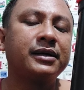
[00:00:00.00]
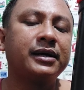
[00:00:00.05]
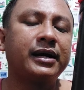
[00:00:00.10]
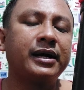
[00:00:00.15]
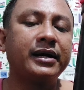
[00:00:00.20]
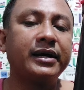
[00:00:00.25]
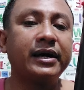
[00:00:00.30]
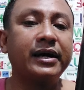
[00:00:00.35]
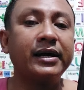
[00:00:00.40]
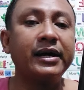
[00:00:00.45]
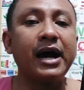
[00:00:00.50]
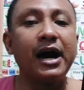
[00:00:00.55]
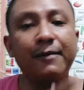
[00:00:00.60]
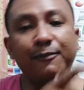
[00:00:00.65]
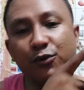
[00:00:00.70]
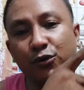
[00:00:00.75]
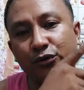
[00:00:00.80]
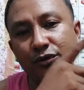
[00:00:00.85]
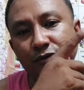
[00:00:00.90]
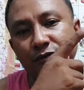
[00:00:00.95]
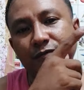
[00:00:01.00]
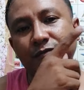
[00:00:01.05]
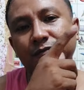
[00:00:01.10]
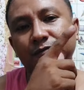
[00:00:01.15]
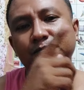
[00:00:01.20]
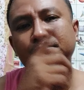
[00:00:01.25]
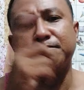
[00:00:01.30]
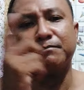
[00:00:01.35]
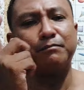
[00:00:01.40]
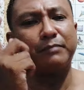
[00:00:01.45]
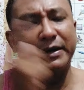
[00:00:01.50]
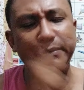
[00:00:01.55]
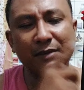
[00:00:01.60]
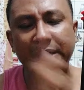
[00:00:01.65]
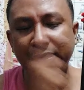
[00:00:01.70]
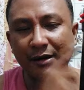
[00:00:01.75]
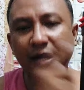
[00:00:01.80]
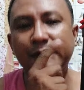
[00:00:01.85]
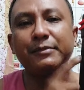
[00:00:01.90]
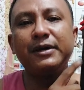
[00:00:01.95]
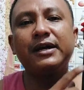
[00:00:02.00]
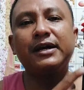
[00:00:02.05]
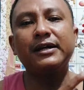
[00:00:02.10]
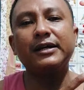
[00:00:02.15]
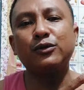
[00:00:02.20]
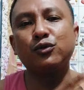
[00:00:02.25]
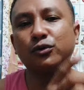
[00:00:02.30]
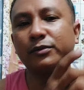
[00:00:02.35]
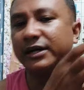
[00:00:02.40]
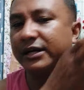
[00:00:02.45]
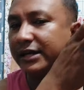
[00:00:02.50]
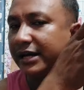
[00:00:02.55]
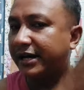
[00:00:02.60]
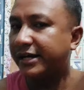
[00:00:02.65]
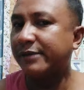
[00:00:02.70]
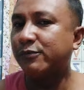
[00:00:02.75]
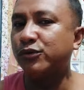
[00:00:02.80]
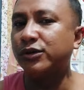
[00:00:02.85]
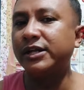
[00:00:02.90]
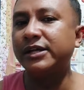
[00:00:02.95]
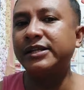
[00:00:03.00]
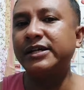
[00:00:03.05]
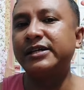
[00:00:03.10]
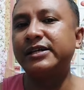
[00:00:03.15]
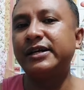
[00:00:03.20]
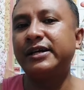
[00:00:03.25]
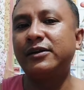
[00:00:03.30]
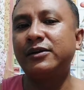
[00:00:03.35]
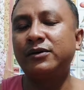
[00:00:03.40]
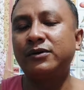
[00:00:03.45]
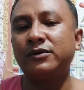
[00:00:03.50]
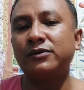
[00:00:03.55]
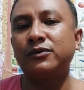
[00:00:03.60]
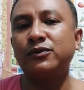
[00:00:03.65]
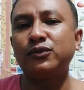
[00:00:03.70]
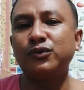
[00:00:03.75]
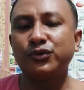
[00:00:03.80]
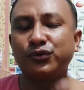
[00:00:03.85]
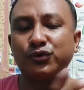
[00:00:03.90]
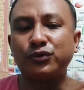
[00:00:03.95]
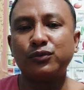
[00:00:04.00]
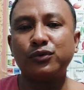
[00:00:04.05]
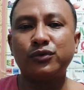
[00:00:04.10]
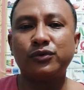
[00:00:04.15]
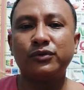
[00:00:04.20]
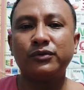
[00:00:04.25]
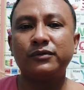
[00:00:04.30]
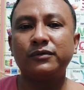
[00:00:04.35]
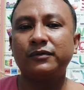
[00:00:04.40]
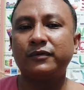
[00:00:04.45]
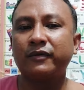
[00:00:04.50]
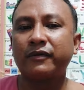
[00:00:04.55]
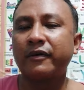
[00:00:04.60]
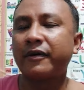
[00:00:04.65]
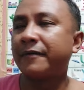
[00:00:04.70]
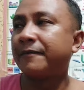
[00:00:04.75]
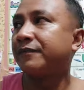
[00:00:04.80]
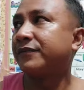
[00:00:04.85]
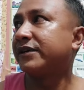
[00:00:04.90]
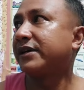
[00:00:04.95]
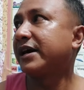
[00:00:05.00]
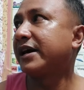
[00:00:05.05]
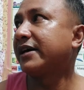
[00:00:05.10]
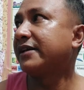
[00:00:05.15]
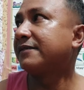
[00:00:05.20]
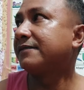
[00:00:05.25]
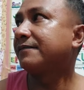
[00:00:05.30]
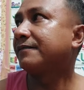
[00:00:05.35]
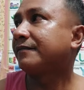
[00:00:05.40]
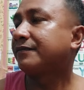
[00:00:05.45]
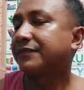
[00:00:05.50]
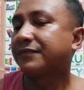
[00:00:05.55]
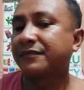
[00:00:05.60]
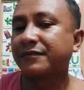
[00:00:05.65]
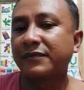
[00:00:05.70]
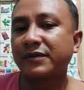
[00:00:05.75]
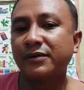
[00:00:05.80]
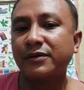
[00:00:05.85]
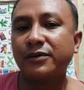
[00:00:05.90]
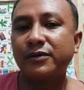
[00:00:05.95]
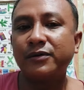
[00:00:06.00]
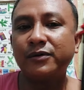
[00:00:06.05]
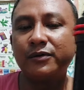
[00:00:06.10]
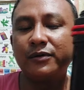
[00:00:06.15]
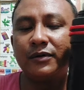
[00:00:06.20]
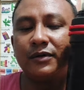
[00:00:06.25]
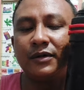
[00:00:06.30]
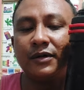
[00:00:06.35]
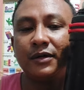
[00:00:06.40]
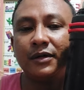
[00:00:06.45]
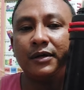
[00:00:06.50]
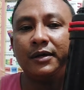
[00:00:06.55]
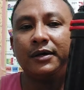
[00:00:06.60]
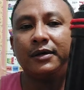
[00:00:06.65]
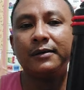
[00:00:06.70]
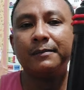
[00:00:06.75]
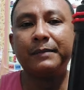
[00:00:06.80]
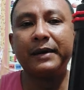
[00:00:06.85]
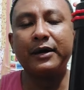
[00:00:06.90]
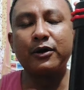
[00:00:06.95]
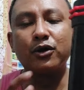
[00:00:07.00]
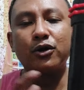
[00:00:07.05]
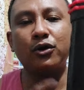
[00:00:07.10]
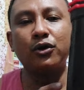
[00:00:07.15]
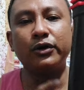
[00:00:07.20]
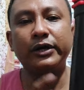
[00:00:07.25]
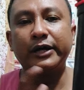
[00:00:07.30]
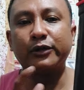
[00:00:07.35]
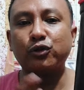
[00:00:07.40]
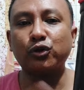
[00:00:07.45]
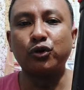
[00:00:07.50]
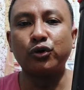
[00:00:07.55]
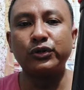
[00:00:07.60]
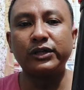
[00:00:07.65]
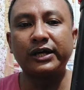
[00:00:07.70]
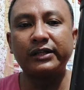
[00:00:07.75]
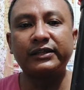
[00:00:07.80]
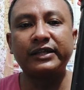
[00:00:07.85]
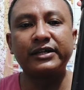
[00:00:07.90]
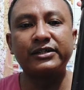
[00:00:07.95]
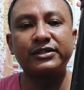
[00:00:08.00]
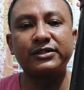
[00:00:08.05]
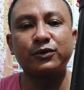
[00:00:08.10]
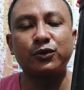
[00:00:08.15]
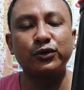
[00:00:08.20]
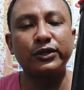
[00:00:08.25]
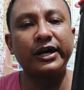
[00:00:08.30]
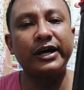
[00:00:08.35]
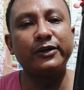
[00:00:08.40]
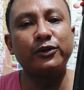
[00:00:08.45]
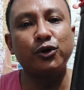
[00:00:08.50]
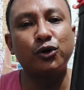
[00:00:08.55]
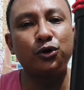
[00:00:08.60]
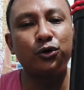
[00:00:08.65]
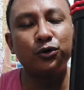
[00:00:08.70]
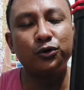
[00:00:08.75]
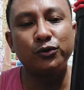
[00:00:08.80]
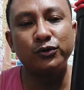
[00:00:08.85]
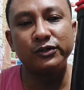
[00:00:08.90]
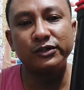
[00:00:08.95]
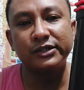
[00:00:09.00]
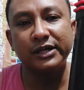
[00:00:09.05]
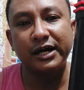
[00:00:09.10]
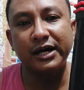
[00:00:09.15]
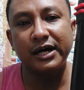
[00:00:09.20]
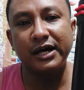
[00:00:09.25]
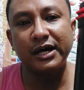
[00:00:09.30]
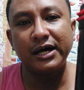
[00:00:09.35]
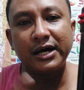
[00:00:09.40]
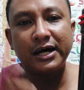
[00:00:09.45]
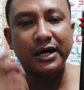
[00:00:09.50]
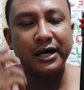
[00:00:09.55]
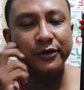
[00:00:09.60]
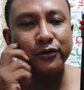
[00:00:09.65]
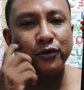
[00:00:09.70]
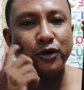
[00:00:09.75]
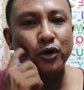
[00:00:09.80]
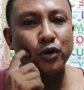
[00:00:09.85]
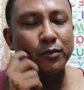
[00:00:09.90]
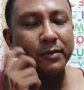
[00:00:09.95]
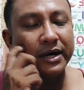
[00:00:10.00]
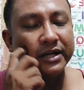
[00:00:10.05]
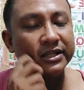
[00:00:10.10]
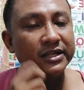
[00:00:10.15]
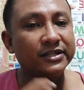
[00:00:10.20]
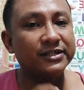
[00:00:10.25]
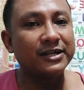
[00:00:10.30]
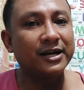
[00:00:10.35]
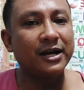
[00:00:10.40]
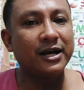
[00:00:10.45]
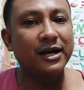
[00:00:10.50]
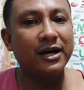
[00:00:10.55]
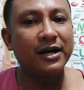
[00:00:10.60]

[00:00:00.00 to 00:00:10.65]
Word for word: hanggang hapon, may malalamig ka na tubig, lagyan mo lang ng yelo kung gusto mo. Malibig ko na, Yan. Oo. Pero ito, na-test ko na ito nung sa ano ako buddy, sa